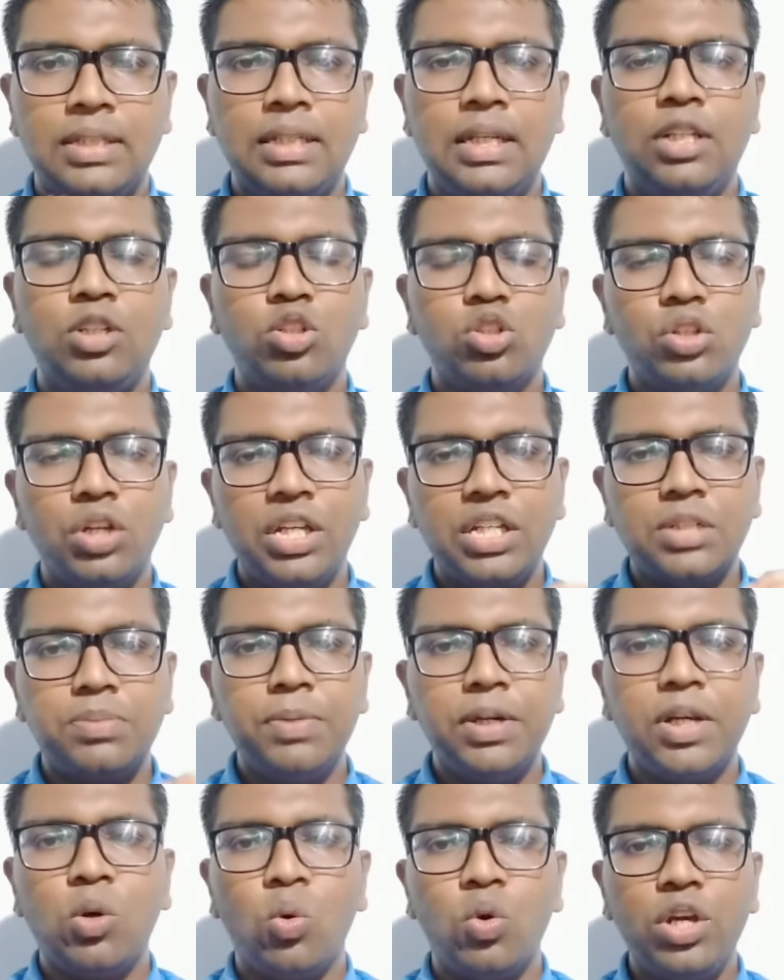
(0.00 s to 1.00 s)
इसलिए दोस्तों
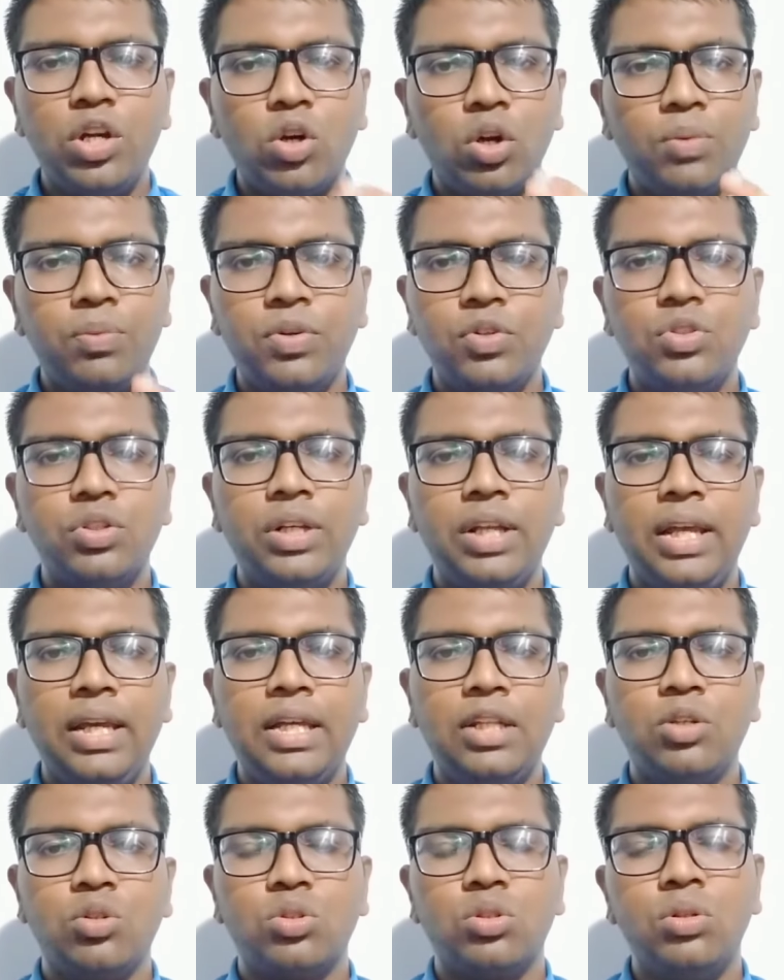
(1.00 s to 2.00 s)
इसमें कोई कन्फ्यूजन नहीं
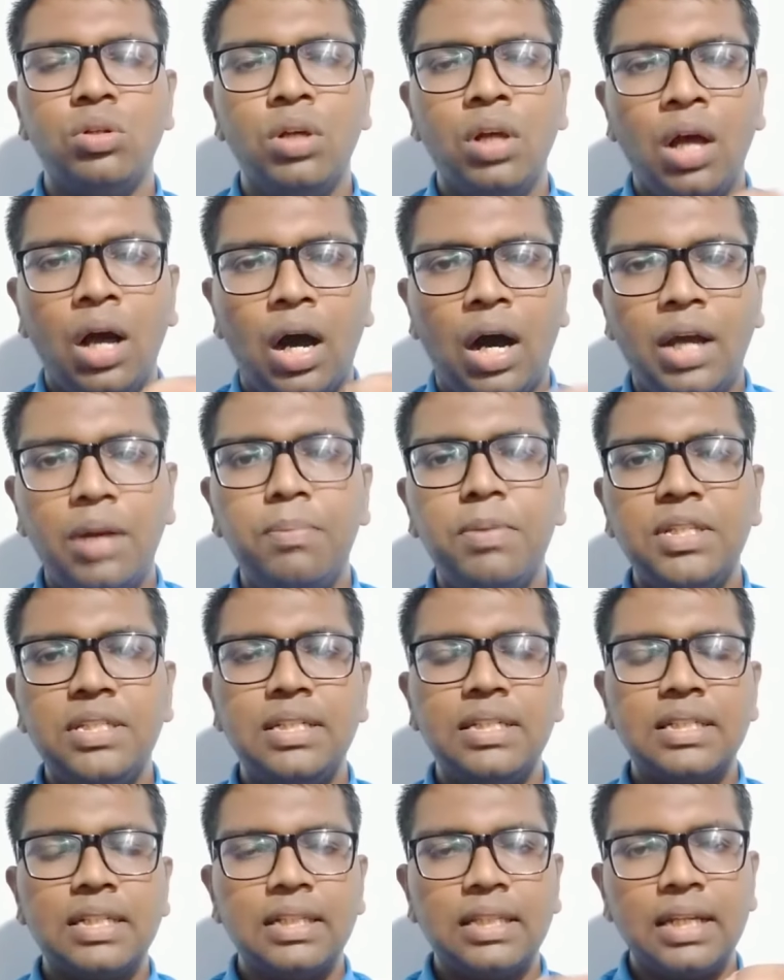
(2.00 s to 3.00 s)
है दोस्तों हर
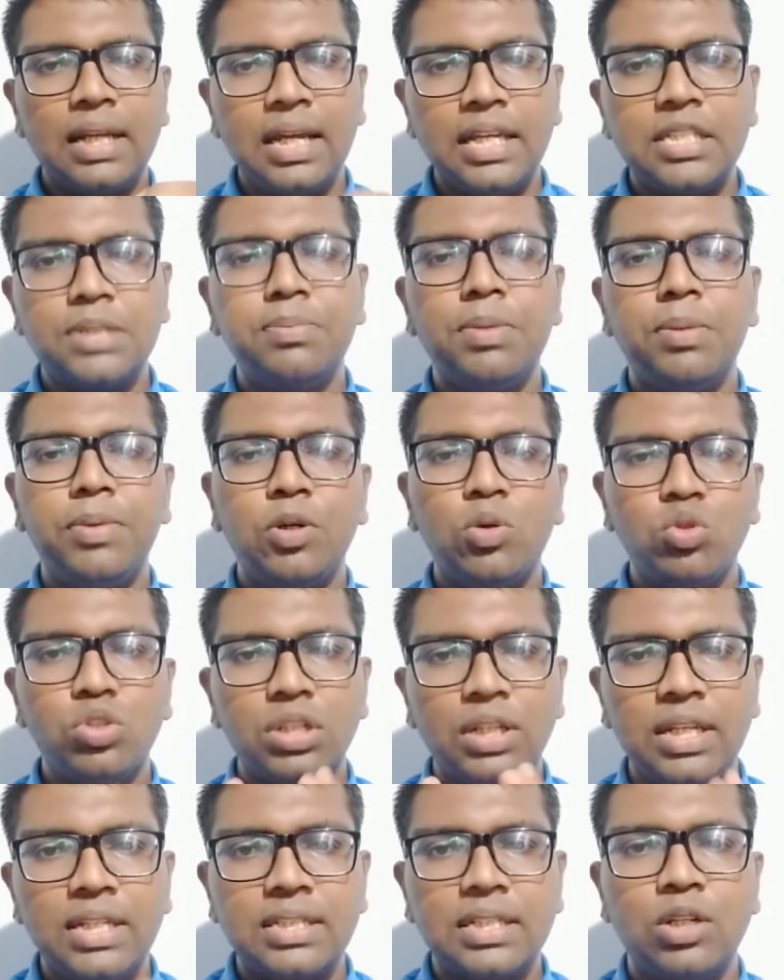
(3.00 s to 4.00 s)
बिजनेस की तरह इसमें भी
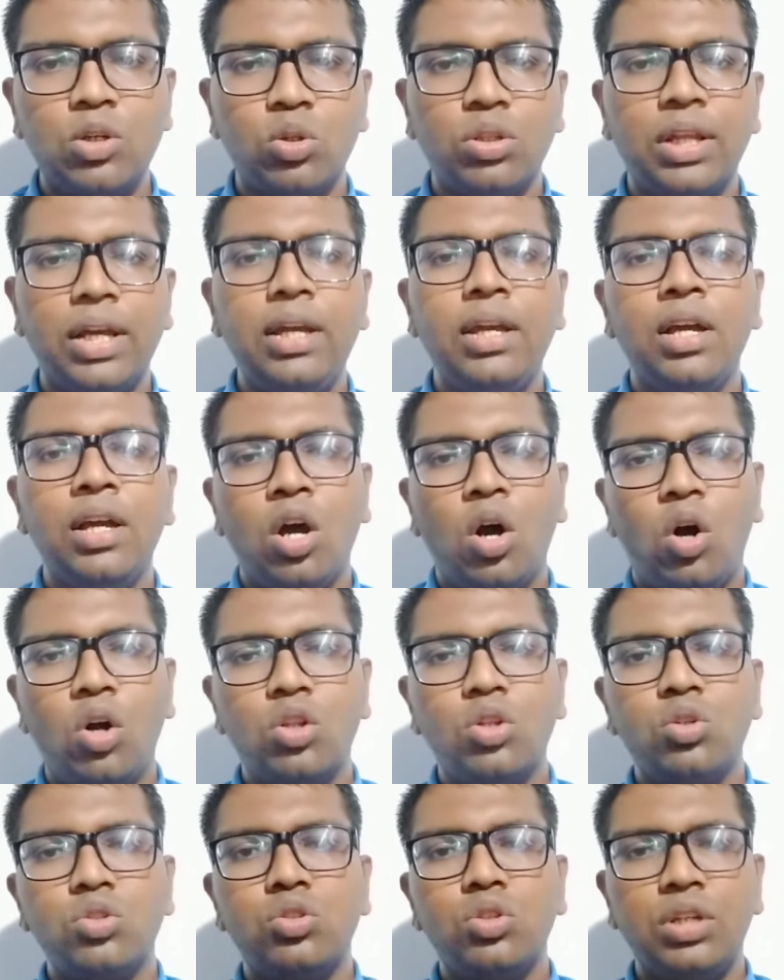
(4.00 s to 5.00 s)
कुछ रिस्क होता है
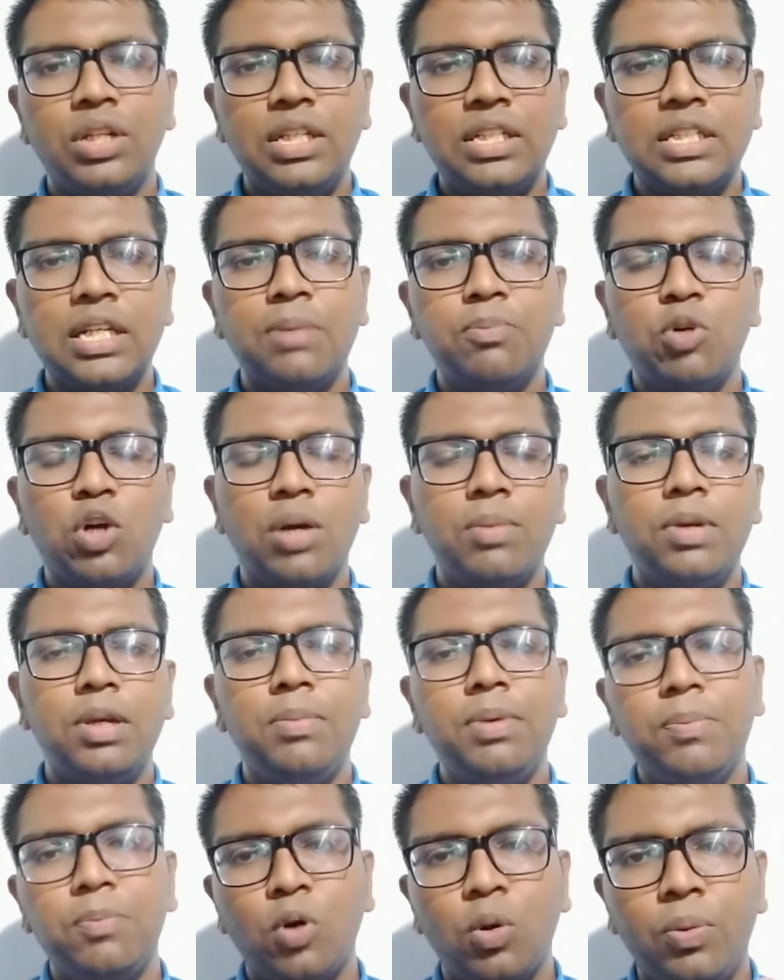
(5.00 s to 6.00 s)
और दोस्तों रिस्क के
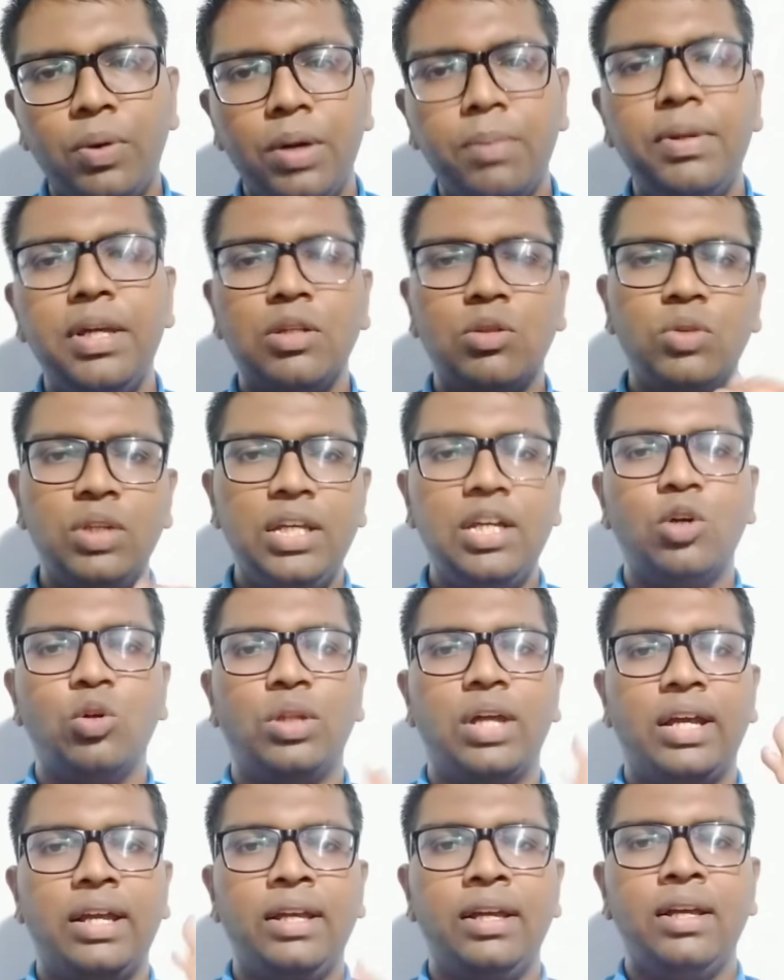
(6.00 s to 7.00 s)
मुकाबले भी प्रॉफिट भी इतनी ही
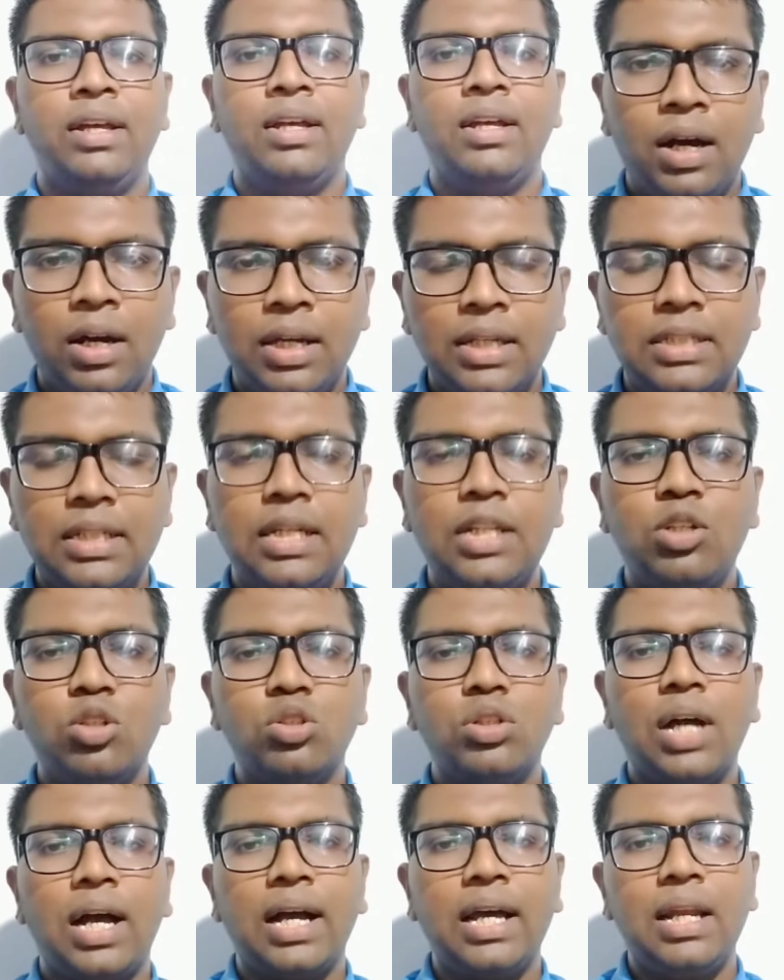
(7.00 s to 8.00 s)
होता है इसलिए
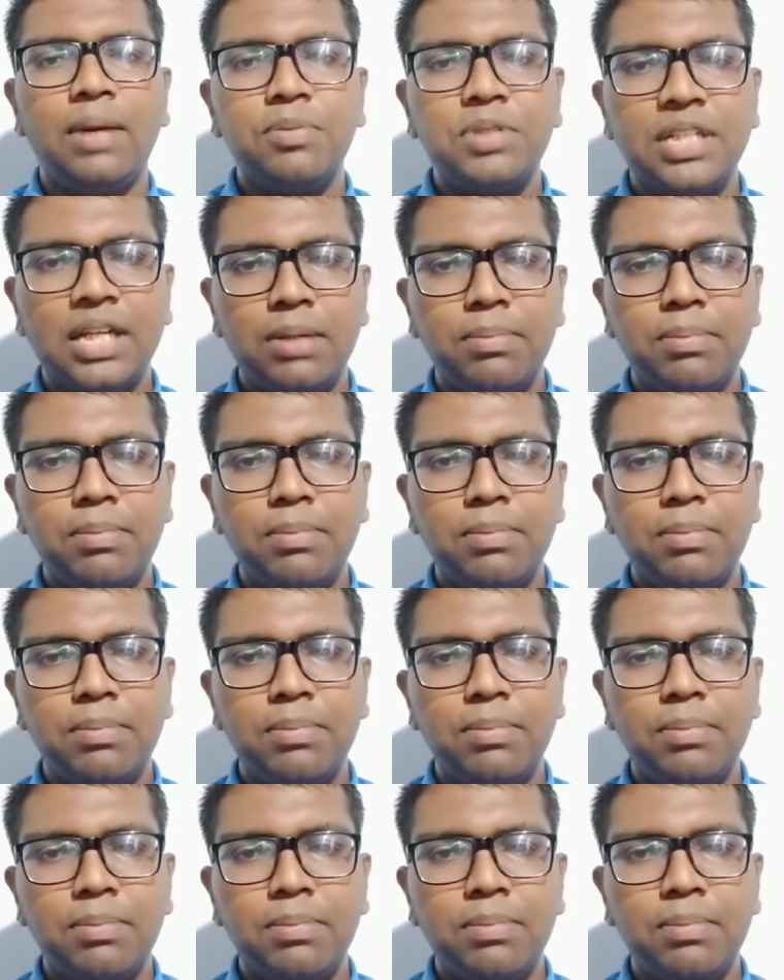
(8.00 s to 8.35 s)
दोस्तों अगर आप